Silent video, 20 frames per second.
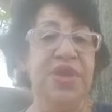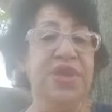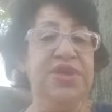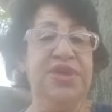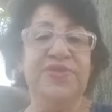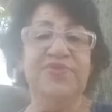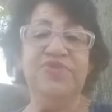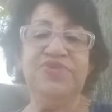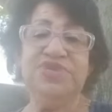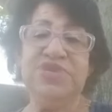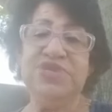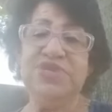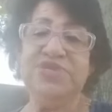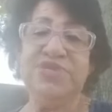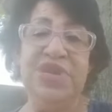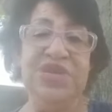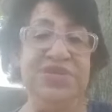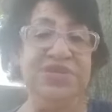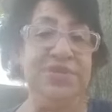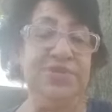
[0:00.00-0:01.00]
que vocês
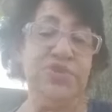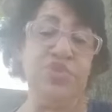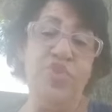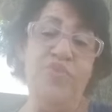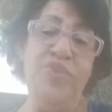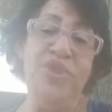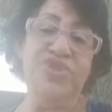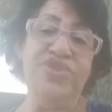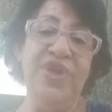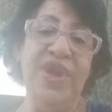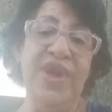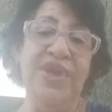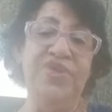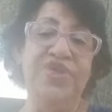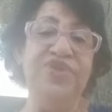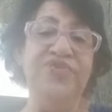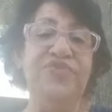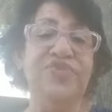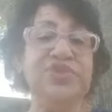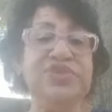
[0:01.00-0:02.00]
deixem seu comentário,
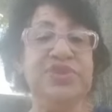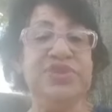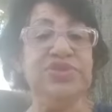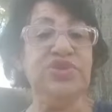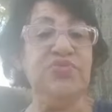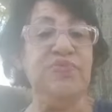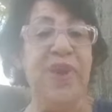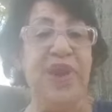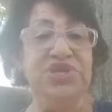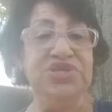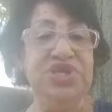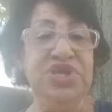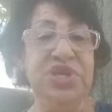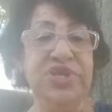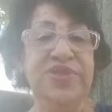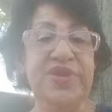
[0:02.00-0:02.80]
que vocês compartilhem,